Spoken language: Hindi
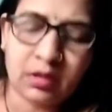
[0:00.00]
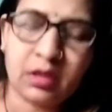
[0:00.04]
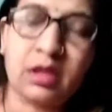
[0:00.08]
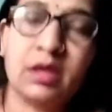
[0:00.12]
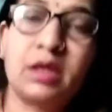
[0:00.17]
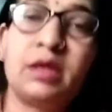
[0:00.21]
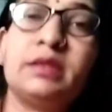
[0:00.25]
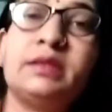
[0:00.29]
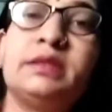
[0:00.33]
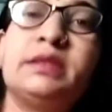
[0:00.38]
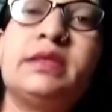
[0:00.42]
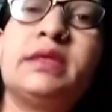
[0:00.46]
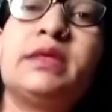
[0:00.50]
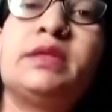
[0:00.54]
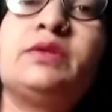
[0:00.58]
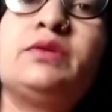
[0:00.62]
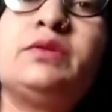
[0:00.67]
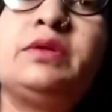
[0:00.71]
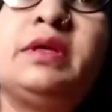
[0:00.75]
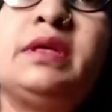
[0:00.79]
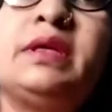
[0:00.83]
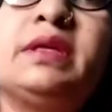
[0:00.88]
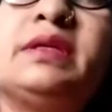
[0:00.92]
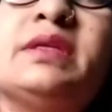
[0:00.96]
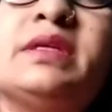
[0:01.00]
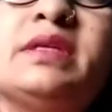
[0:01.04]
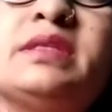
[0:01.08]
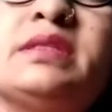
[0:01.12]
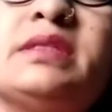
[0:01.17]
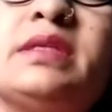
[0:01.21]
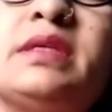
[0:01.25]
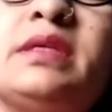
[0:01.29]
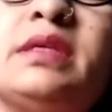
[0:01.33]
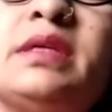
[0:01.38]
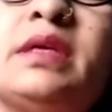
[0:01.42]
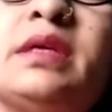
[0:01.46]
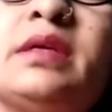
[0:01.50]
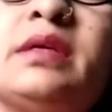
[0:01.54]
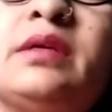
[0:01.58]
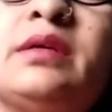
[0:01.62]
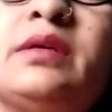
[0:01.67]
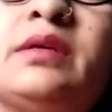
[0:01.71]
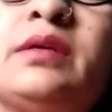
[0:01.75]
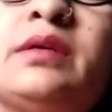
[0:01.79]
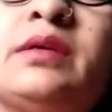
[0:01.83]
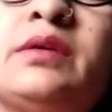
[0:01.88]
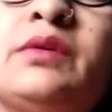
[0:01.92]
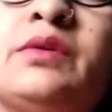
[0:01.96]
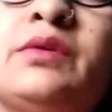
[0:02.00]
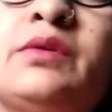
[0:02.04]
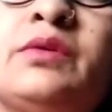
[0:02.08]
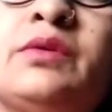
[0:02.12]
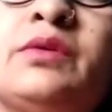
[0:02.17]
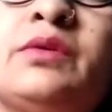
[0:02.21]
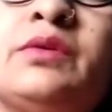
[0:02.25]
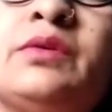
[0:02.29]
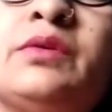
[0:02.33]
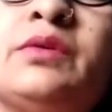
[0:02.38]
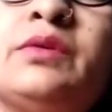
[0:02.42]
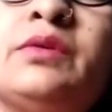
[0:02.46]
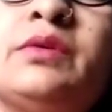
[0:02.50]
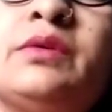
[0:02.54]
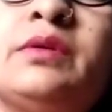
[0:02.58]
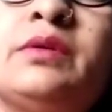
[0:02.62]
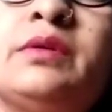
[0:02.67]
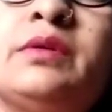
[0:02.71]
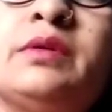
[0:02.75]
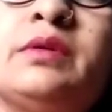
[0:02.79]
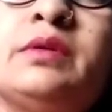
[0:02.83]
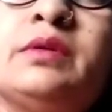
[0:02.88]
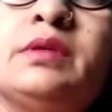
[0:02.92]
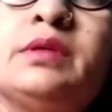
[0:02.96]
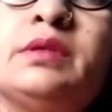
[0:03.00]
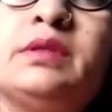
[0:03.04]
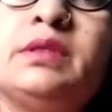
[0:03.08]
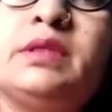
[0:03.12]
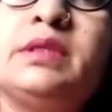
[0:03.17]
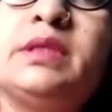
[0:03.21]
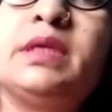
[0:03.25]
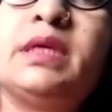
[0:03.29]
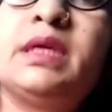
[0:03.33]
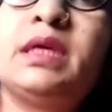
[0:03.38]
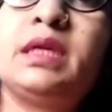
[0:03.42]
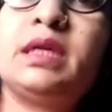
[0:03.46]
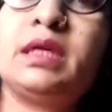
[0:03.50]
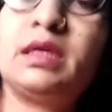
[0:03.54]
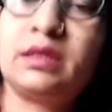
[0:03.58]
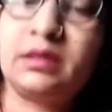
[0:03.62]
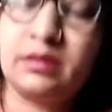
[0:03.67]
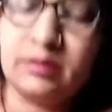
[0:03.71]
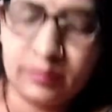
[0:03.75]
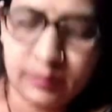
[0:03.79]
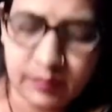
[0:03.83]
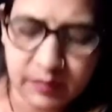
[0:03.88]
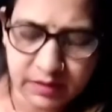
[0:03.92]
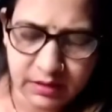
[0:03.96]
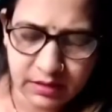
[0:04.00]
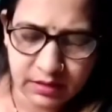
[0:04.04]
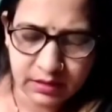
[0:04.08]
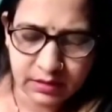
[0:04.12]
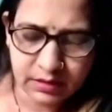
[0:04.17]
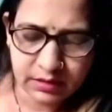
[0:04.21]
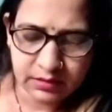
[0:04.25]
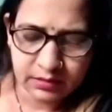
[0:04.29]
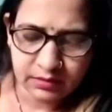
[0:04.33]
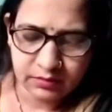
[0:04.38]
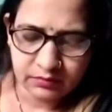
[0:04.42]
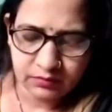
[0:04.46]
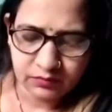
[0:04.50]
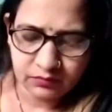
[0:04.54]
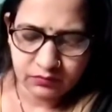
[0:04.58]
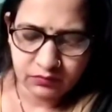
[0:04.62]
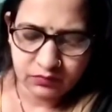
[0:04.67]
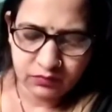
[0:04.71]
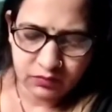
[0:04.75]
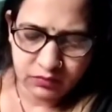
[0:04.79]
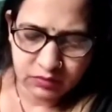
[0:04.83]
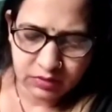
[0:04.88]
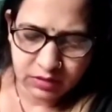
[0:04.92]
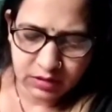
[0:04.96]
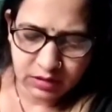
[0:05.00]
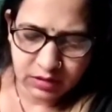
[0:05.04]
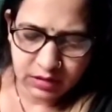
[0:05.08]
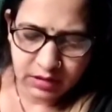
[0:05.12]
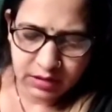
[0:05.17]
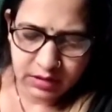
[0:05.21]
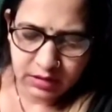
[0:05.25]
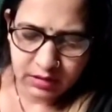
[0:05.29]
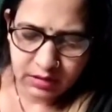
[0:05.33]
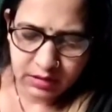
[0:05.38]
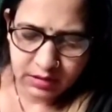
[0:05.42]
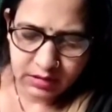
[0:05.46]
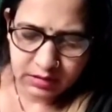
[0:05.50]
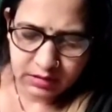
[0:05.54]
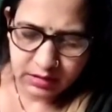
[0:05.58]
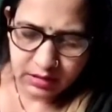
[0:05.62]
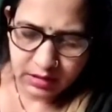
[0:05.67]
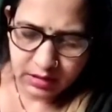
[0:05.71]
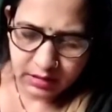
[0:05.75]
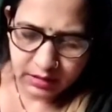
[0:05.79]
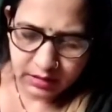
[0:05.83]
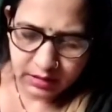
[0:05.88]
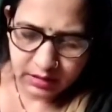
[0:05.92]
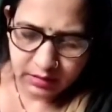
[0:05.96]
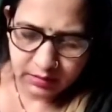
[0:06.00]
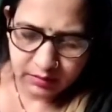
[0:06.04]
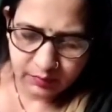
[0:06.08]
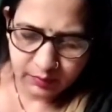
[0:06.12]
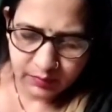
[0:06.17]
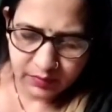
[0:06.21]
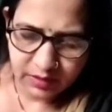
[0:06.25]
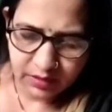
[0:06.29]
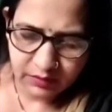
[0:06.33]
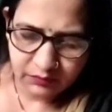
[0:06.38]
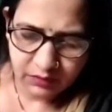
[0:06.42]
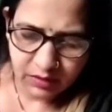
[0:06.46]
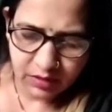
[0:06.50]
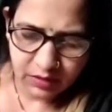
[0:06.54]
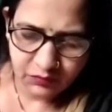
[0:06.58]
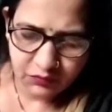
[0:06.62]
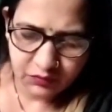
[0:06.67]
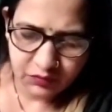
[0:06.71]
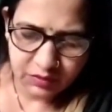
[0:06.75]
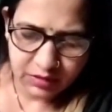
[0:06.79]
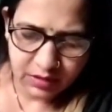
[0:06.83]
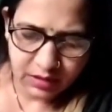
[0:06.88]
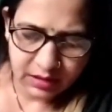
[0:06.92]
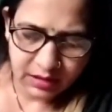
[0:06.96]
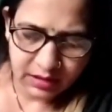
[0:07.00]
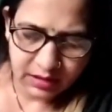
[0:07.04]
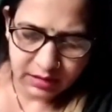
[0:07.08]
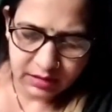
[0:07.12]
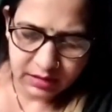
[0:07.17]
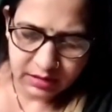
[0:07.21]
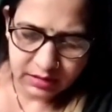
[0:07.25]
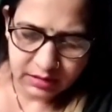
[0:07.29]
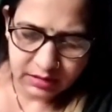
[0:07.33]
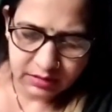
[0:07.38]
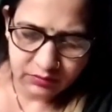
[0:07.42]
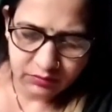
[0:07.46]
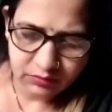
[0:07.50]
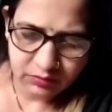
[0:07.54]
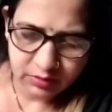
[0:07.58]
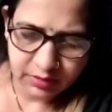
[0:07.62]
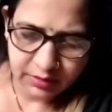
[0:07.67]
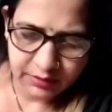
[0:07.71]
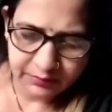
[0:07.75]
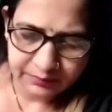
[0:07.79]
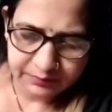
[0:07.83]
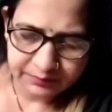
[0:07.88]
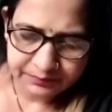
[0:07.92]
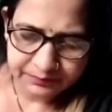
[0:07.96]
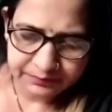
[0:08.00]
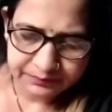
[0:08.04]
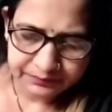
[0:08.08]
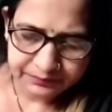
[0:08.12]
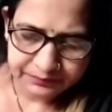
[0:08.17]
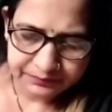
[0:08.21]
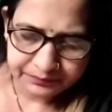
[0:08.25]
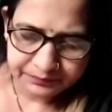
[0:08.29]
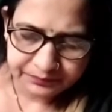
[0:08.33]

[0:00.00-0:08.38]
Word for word: हाँ ये तो एक जैसा ही है ये अलग कंपनी है वो जितने हैं ना ये सारे एक कंपनी वाले वो सारे एक जैसे हो गए